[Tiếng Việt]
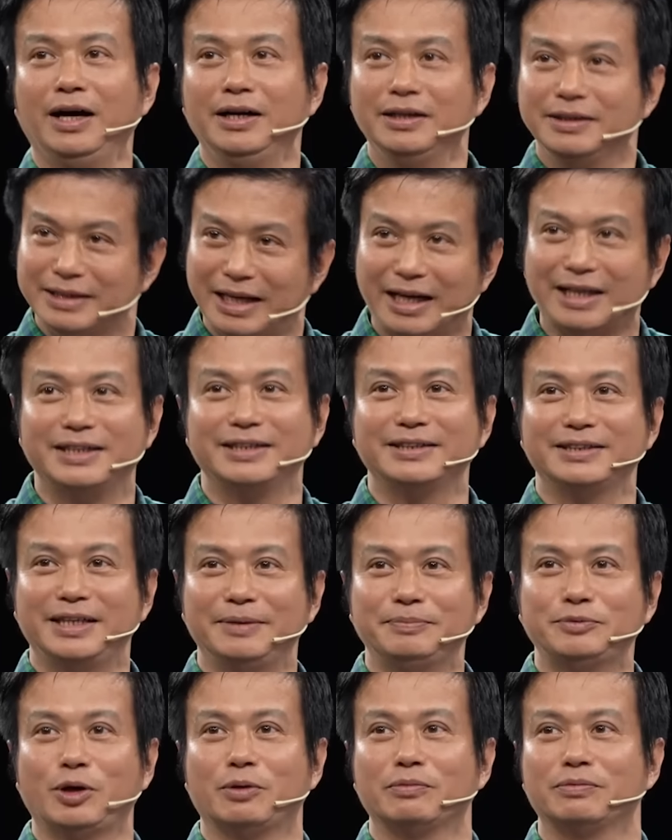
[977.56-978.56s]
đúng dạ, chân vâng. không
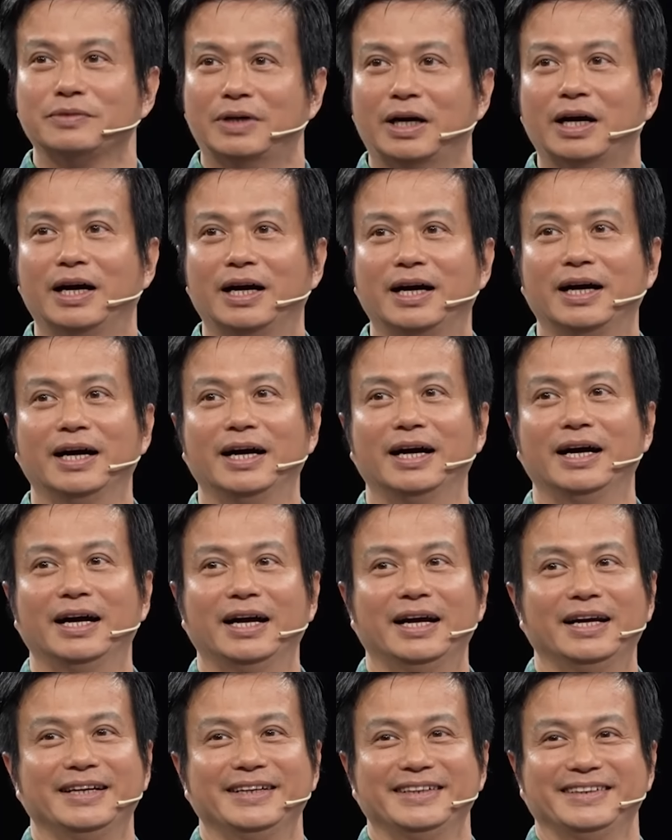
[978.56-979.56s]
ta cứ tiếp tục vâng.
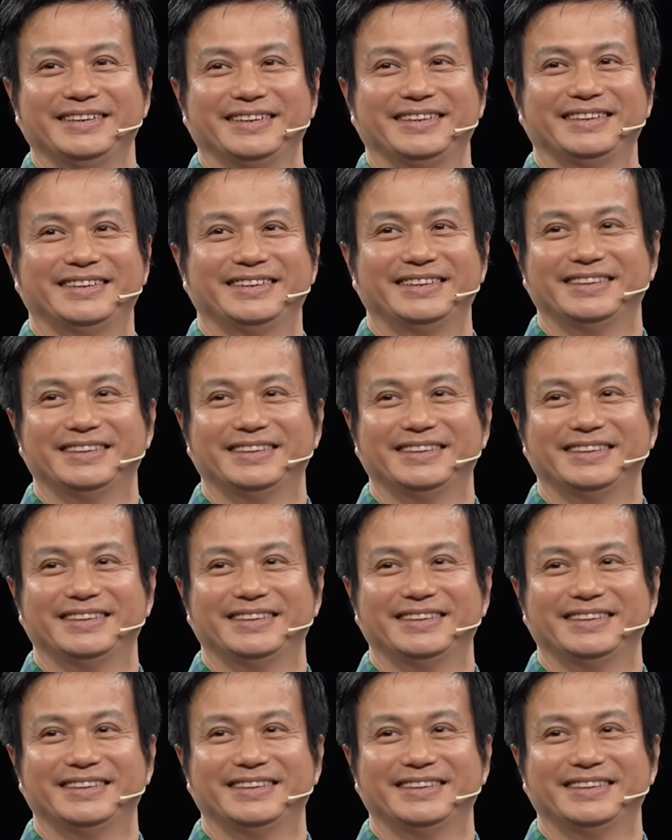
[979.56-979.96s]
mở tiếp